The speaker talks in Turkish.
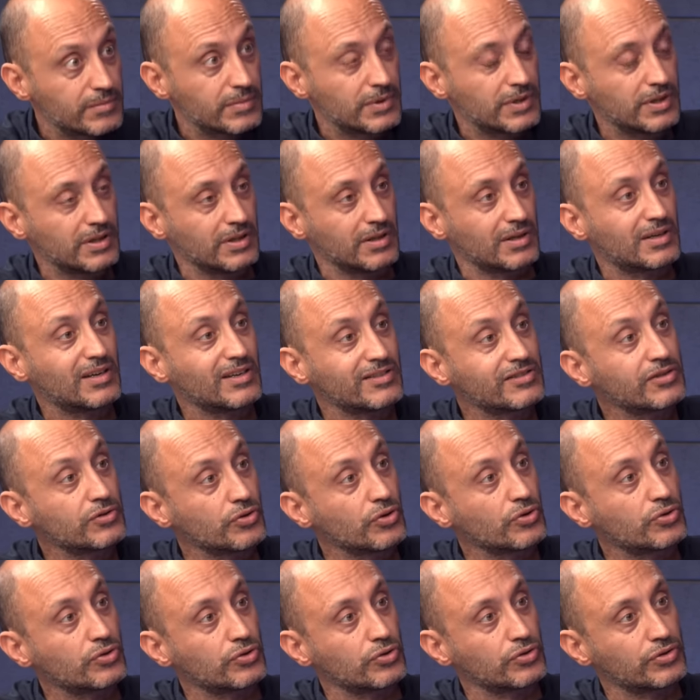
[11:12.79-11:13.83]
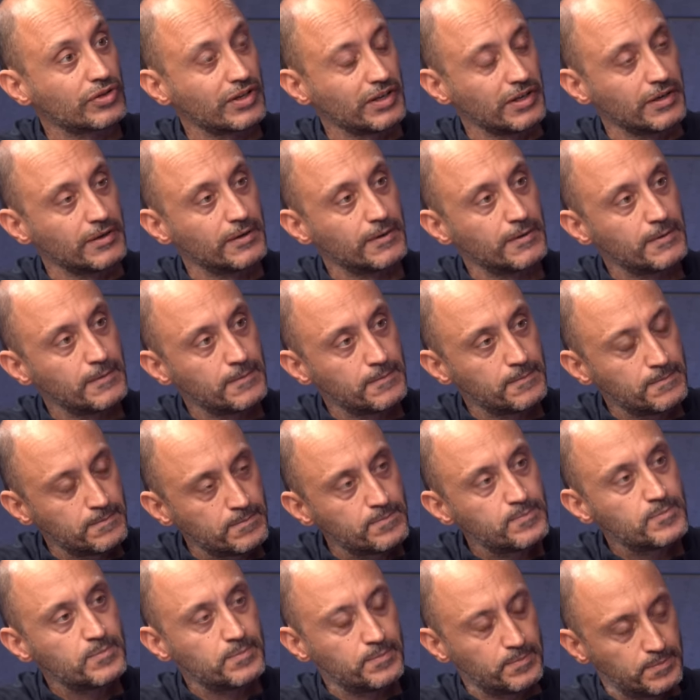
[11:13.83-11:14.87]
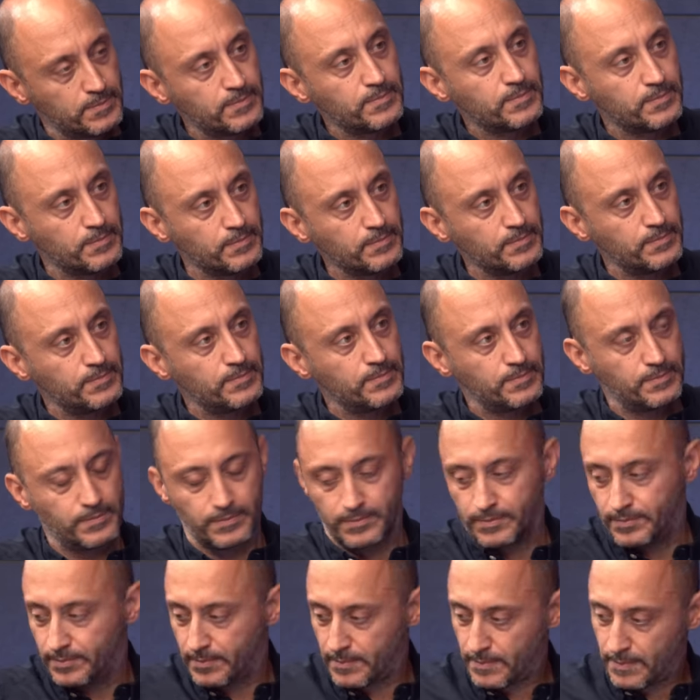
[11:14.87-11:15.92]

e, kazanıyor Ben o kurultaya gitmiştim. Canlı yayın